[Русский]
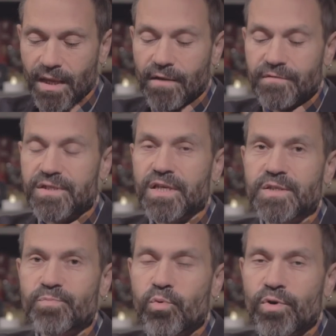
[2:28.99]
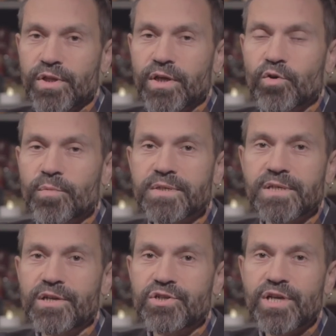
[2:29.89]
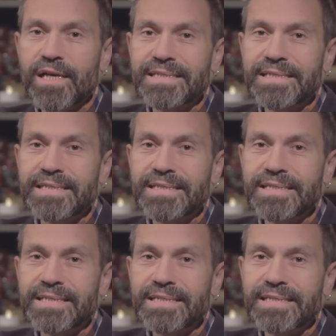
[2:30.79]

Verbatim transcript: Все испуганно и громко закричали